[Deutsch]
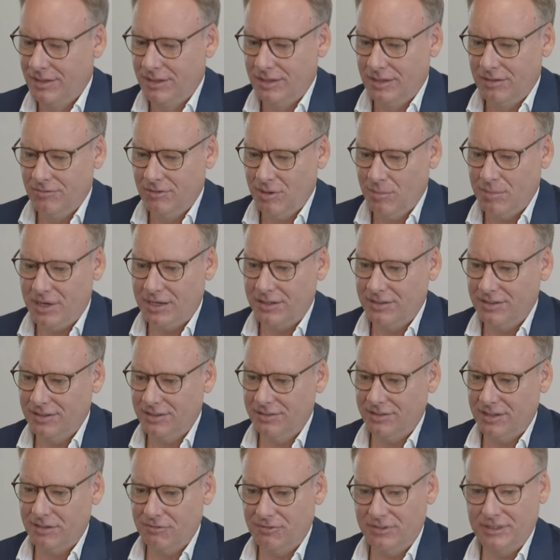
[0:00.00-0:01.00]
Wir machen ja
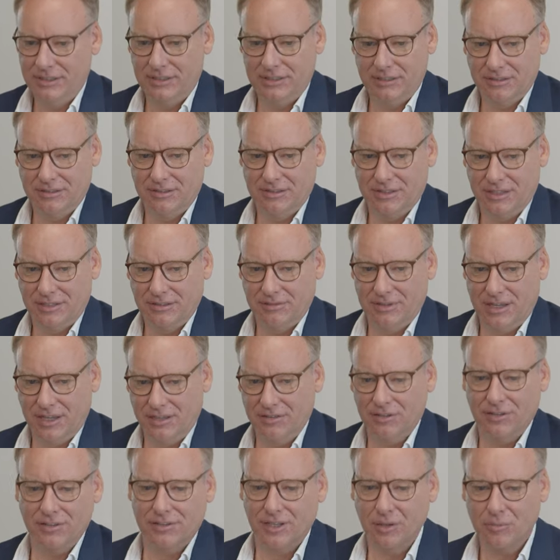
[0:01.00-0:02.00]
sehr viel
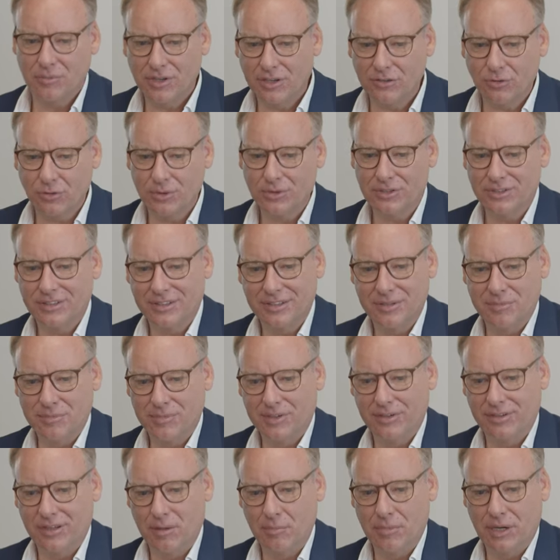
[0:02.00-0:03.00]
also es gibt natürlich, ähm,
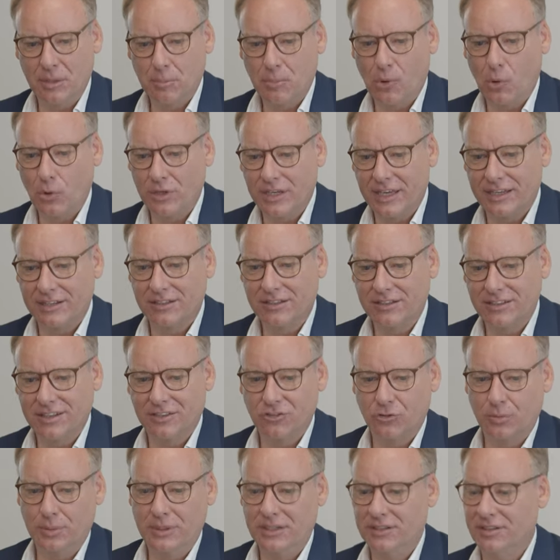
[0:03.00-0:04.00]
ich sag mal, Projekte, da
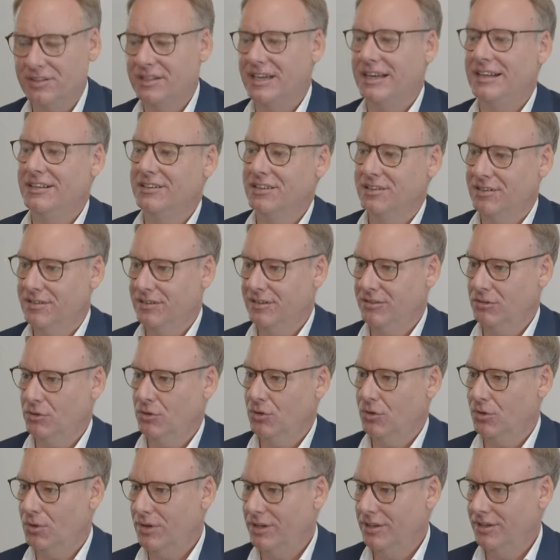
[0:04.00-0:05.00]
spielen Zahlen jetzt nicht so eine
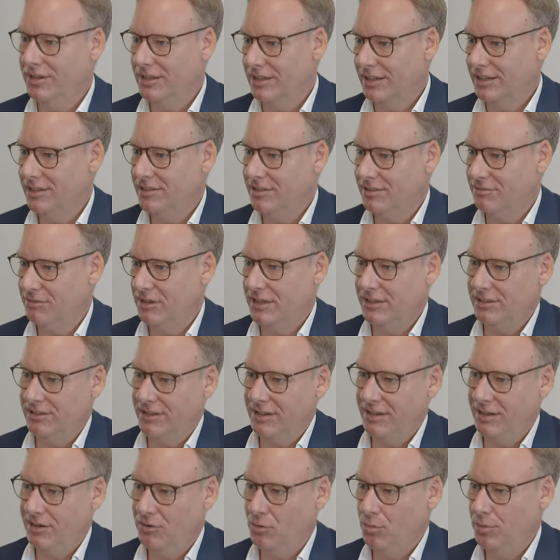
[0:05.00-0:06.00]
Rolle. Da geht es vielleicht
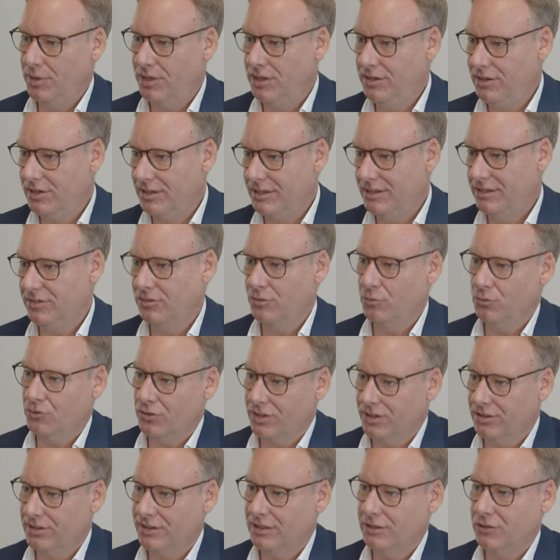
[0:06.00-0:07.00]
eher um Inhalte, um
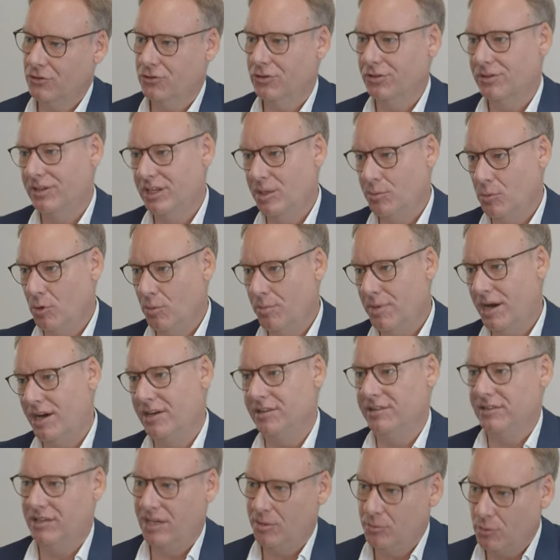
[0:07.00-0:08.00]
strategische Themen, um
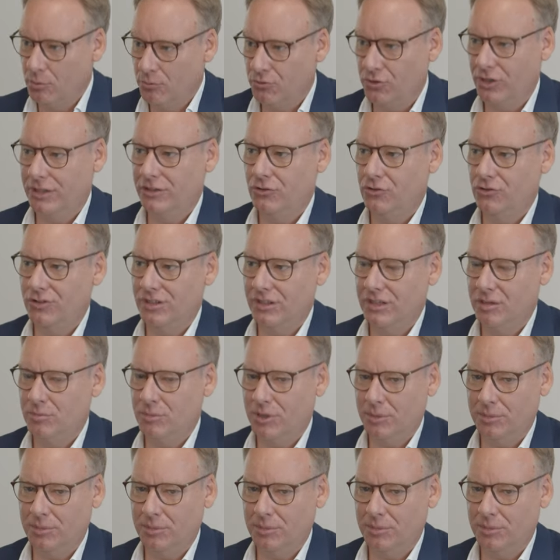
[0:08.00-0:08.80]
Maßnahmen, um Change-Themen.